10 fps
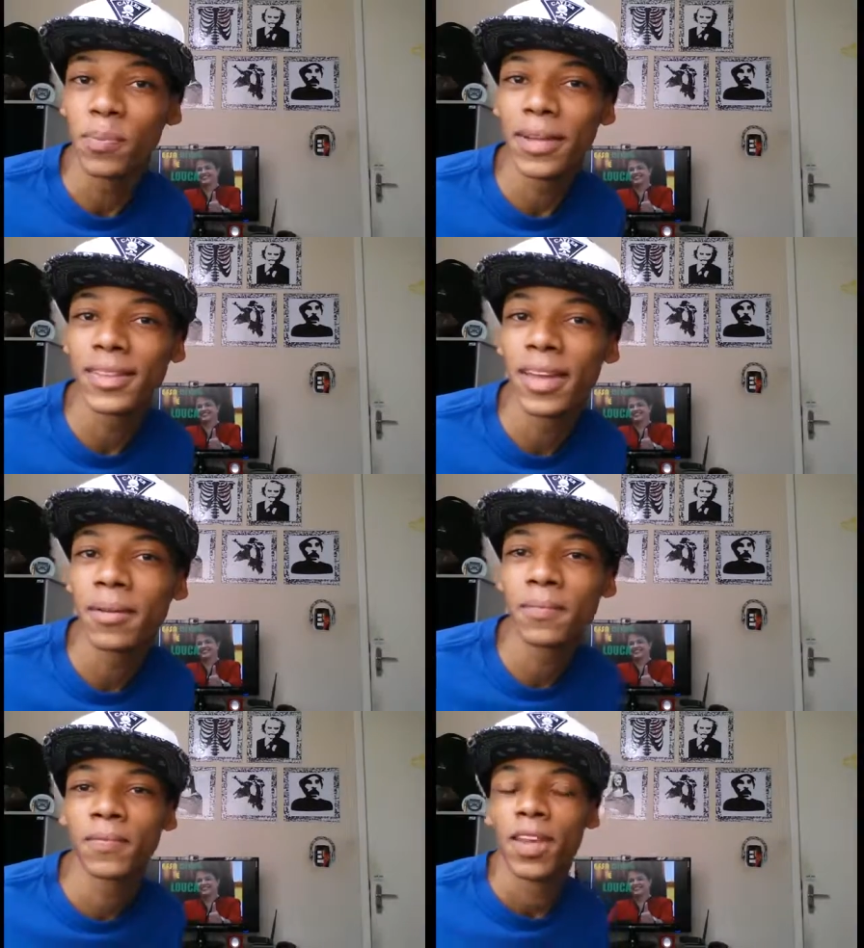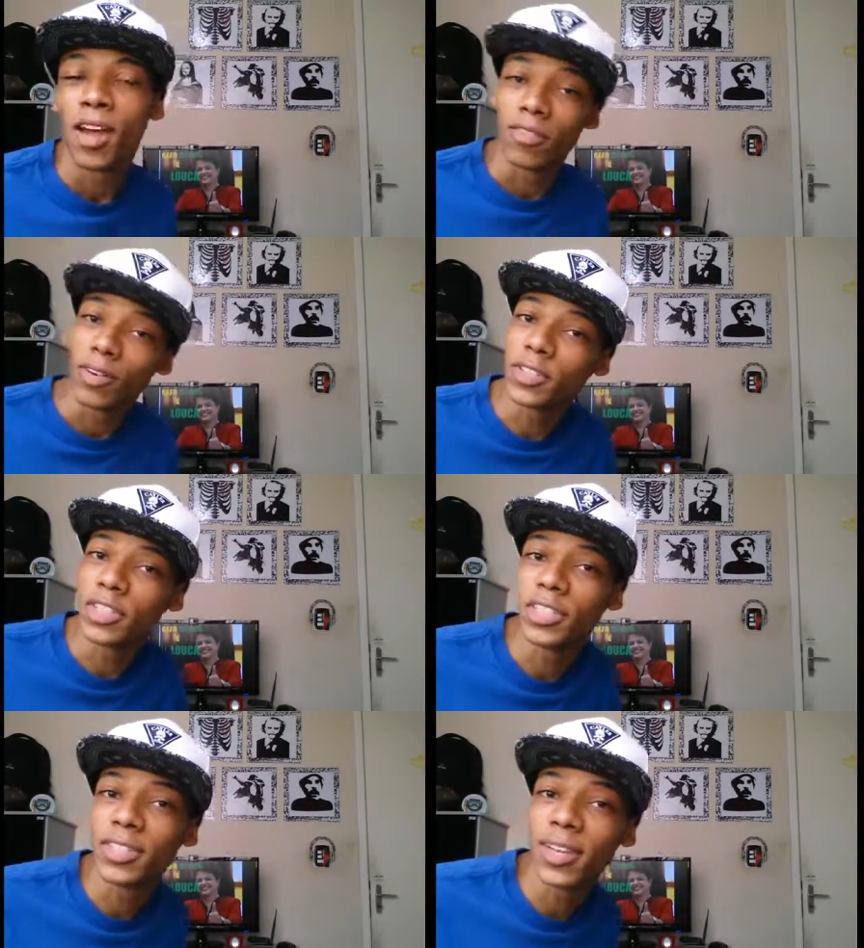PT, vou te
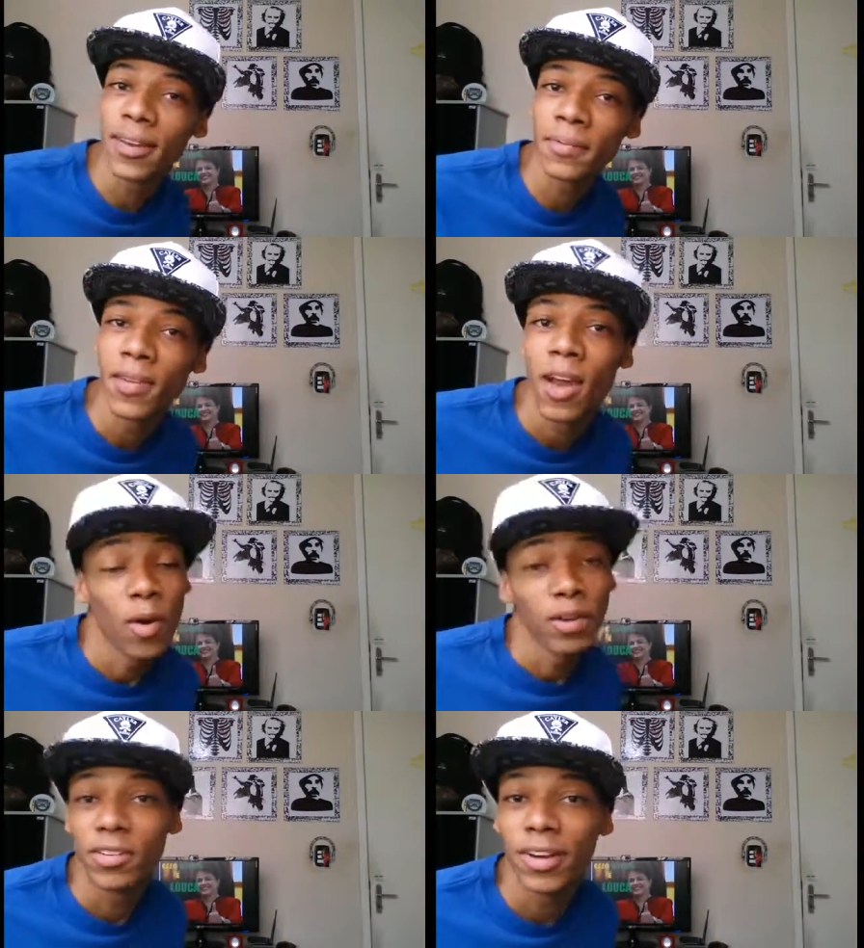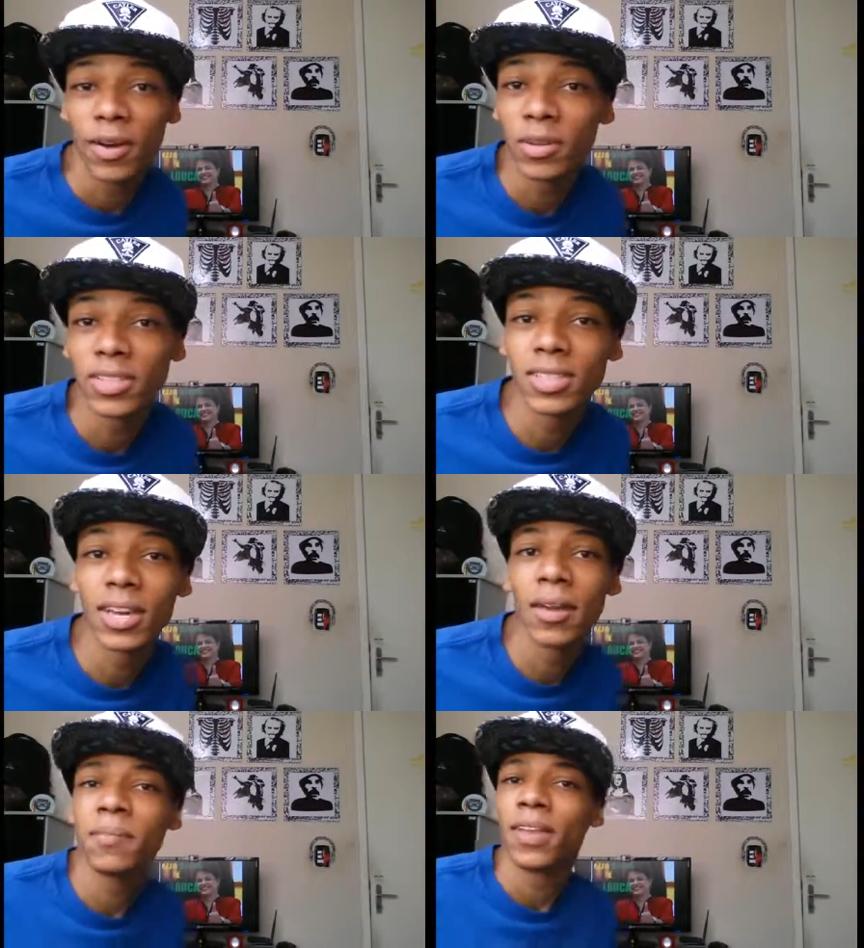dizer o que vai acontecer.